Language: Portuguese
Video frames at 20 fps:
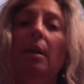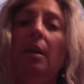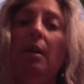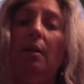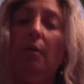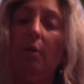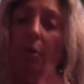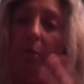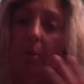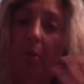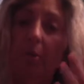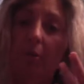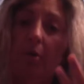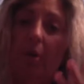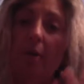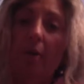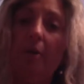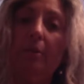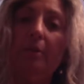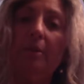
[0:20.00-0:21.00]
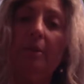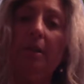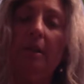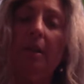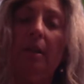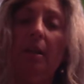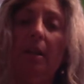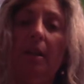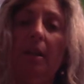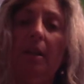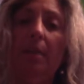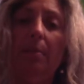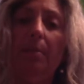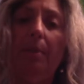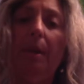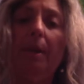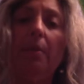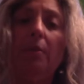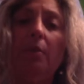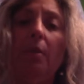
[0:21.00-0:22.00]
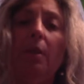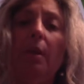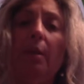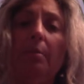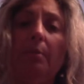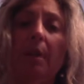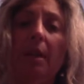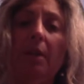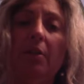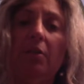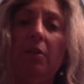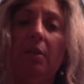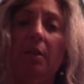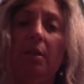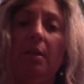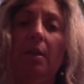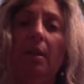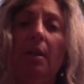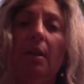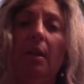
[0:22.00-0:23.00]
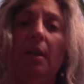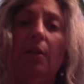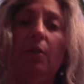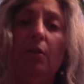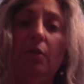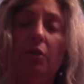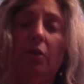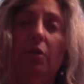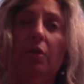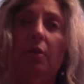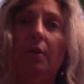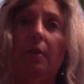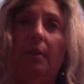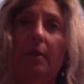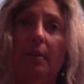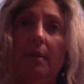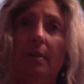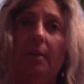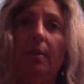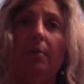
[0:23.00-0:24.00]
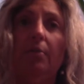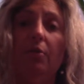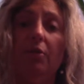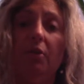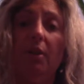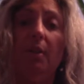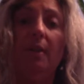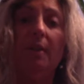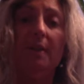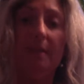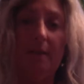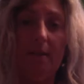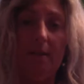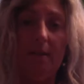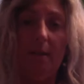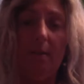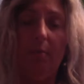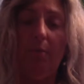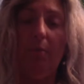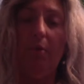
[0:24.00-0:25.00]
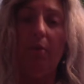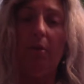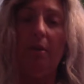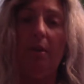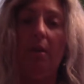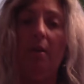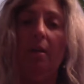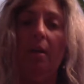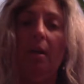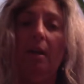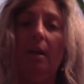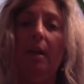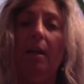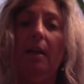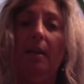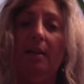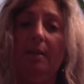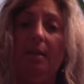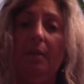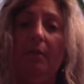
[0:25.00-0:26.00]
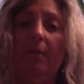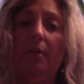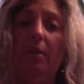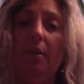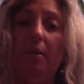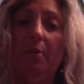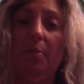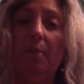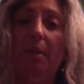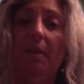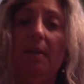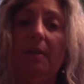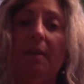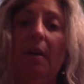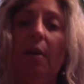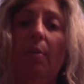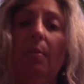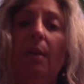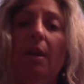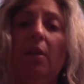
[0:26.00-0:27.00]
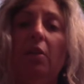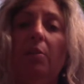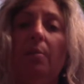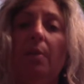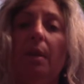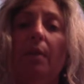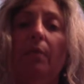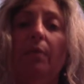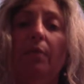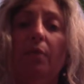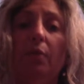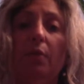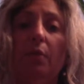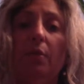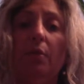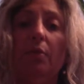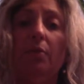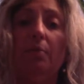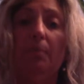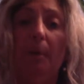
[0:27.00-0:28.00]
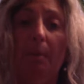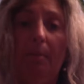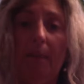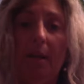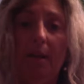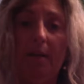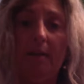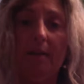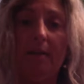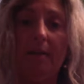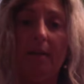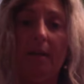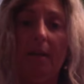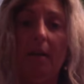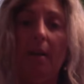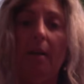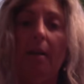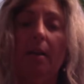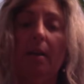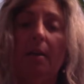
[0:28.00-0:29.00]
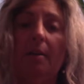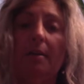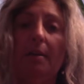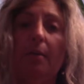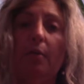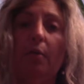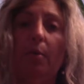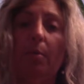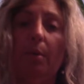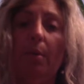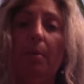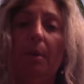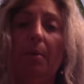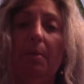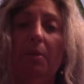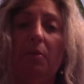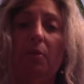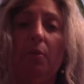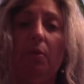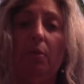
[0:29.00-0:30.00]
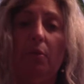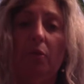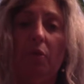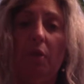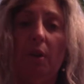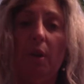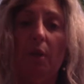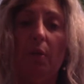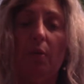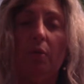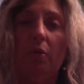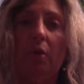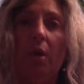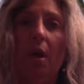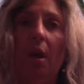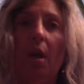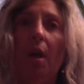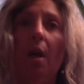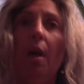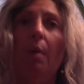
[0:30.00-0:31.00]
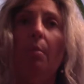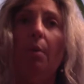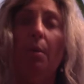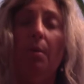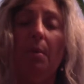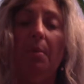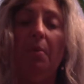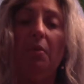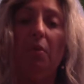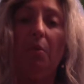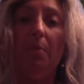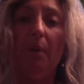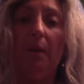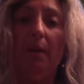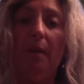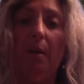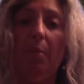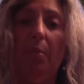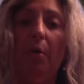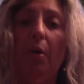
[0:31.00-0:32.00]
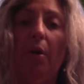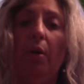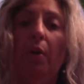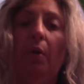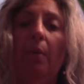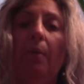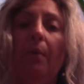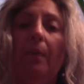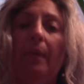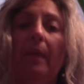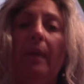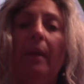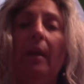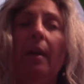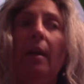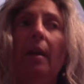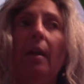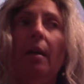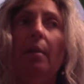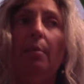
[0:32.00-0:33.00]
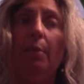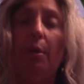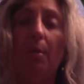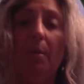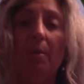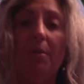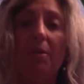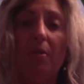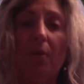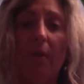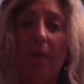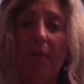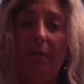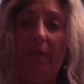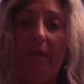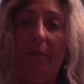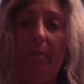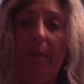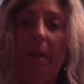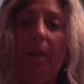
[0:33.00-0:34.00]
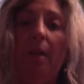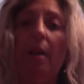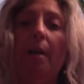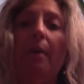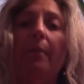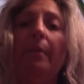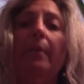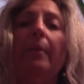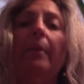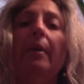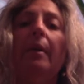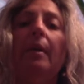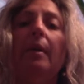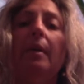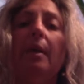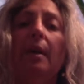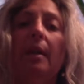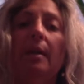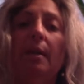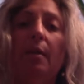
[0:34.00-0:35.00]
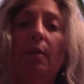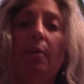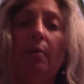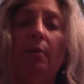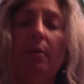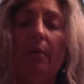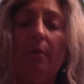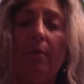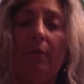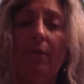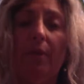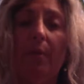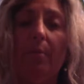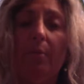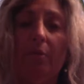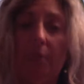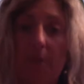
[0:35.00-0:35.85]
com meus olhos e peço realmente que hoje, no dia de Santa Mônica, esse vídeo é especialmente para vocês, mamás que estão com problemas com os filhos, problemas com o matrimônio, problemas com a família. Então, vamos